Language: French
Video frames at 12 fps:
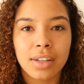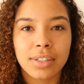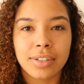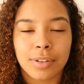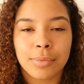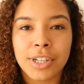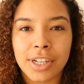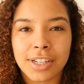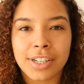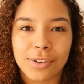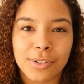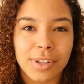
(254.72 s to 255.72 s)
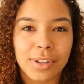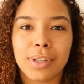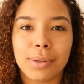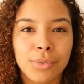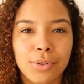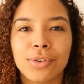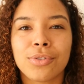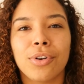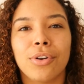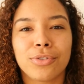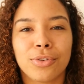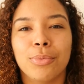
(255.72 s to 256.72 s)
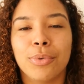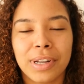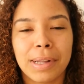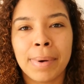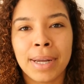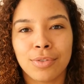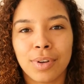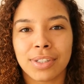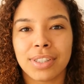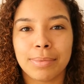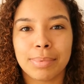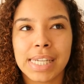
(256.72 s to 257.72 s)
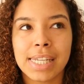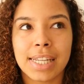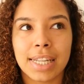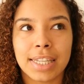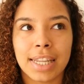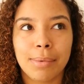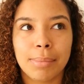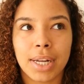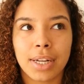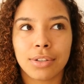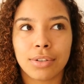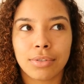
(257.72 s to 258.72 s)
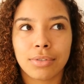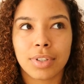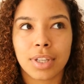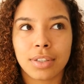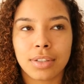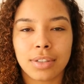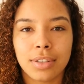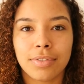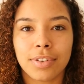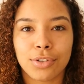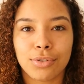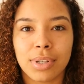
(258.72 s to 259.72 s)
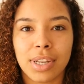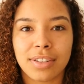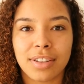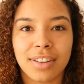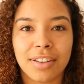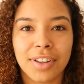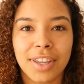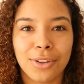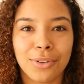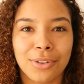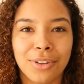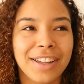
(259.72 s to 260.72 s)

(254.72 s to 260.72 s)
Parce que moi, j'ai au début, je, genre, je comprenais pas, tu vois, quand t'es petite, et t'es là, bah, je viens d'ici, enfin, je suis née à Sainte-Afrique, euh,